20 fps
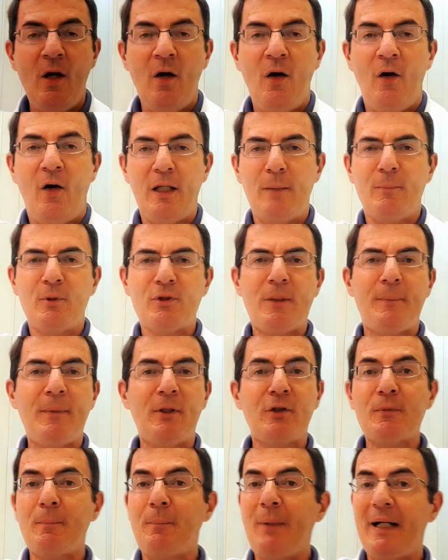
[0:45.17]
Olha, meus
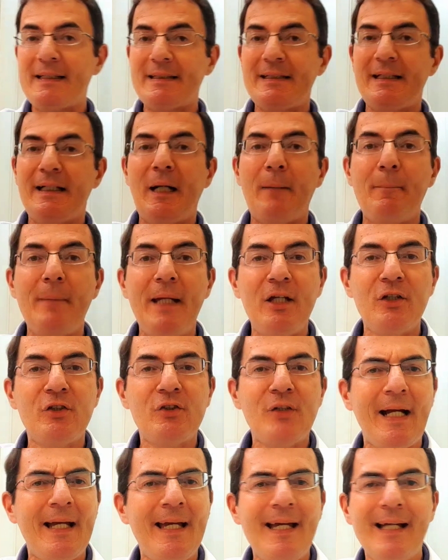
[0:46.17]
amigos,
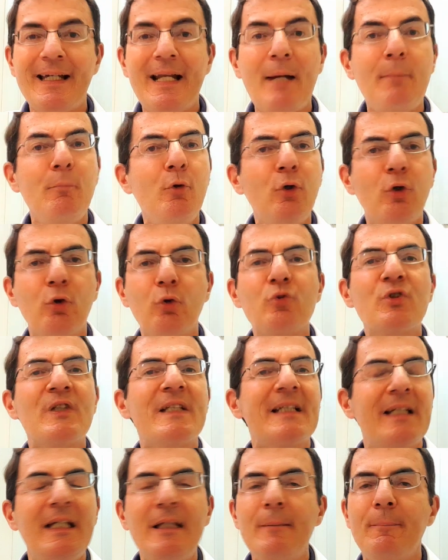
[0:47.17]
basicamente a regra é muito
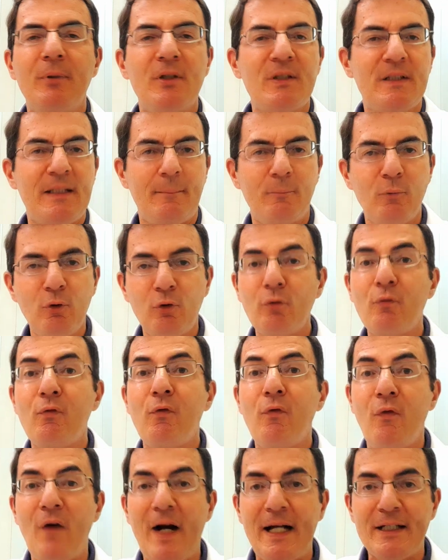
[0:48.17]
simples, é muito
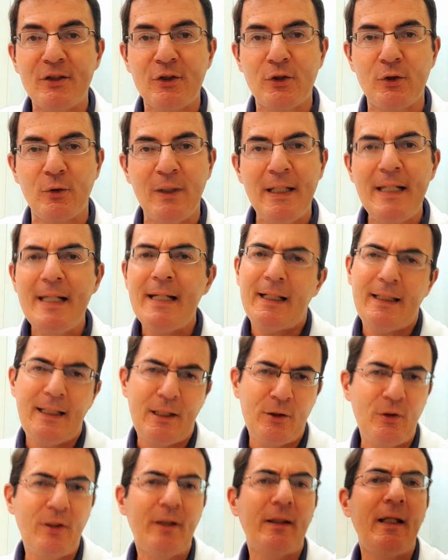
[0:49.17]
fácil.
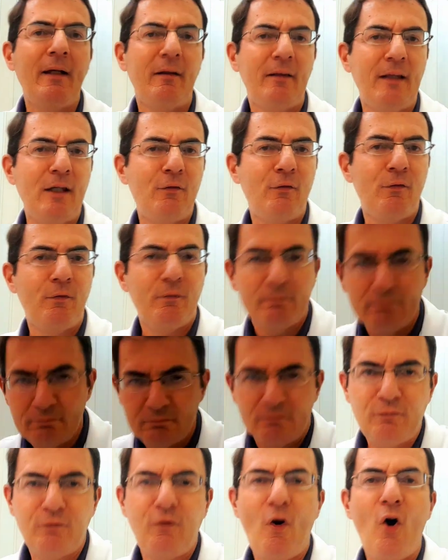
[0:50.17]
Claro que tem que ter
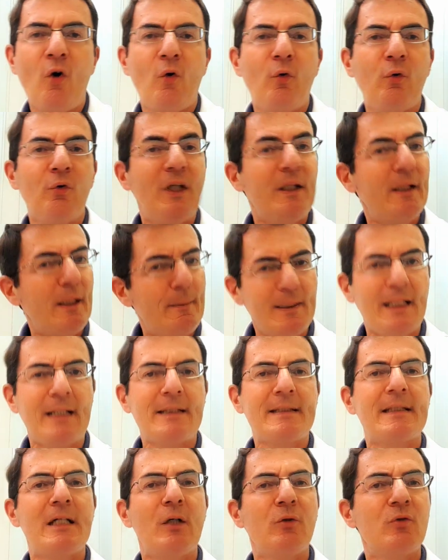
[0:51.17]
foco,
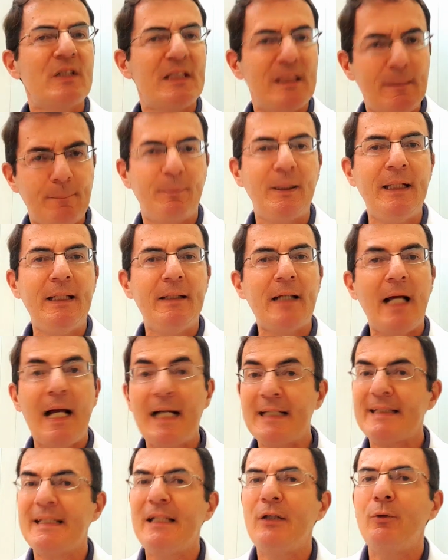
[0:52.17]
determinação, disciplina,
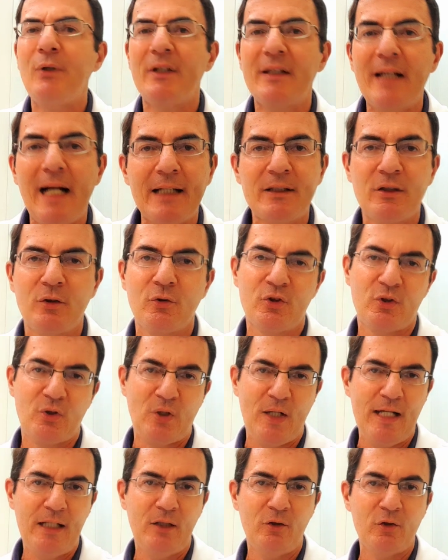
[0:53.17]
assiduidade nos
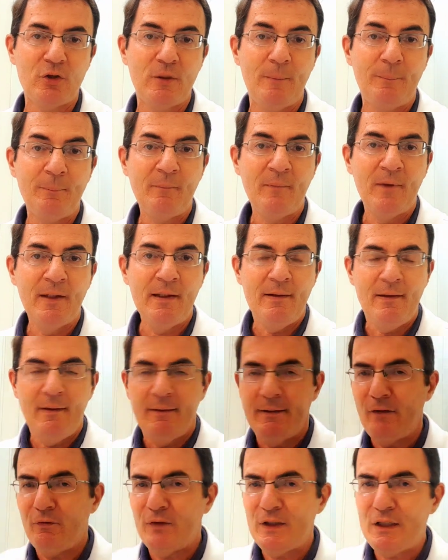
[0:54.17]
treinos,
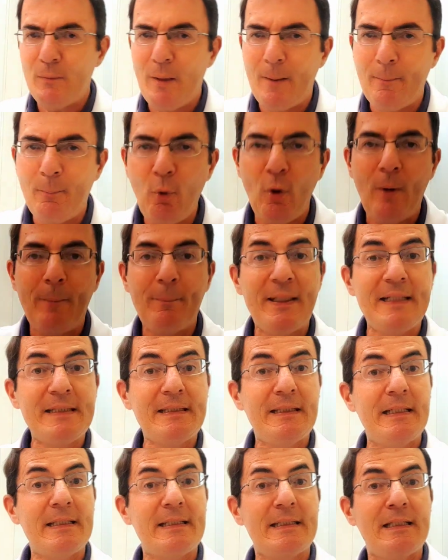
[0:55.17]
né? fazer uma boa
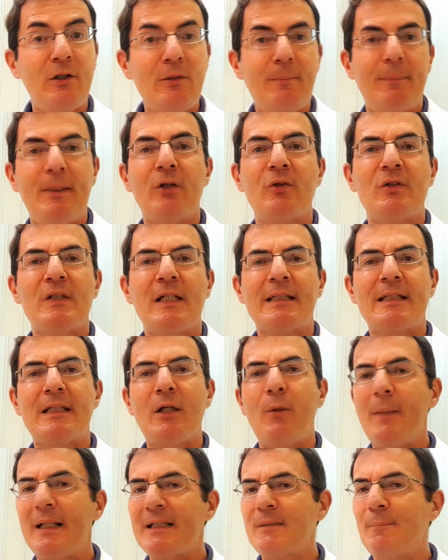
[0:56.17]
prescrição e
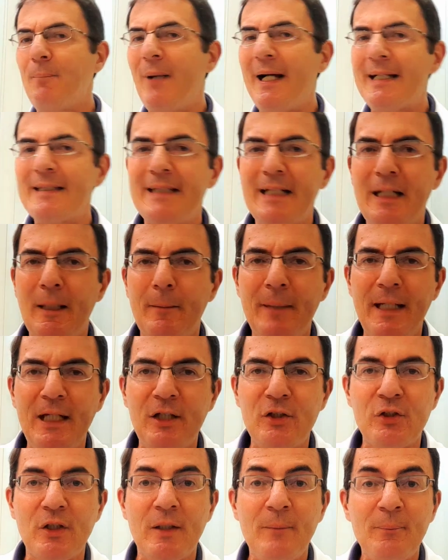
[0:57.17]
periodização, mas
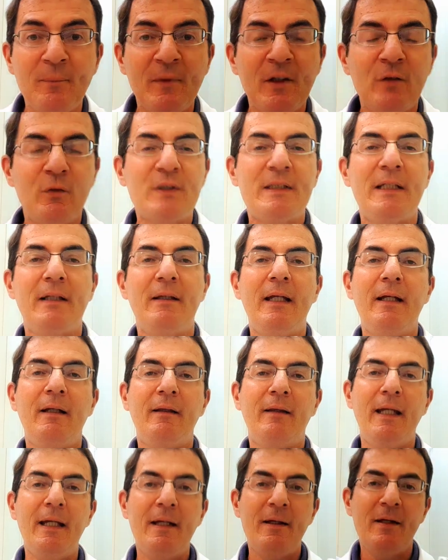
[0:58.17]
basicamente você tem que
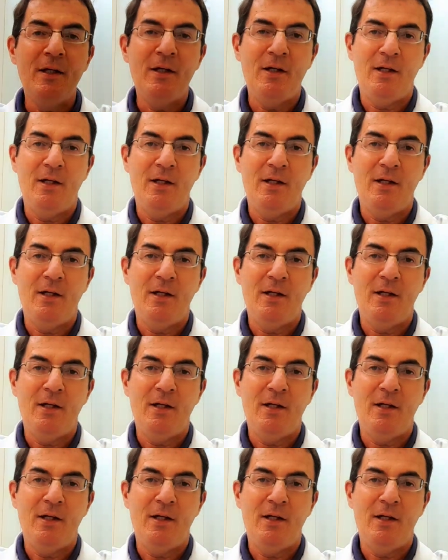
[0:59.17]
ter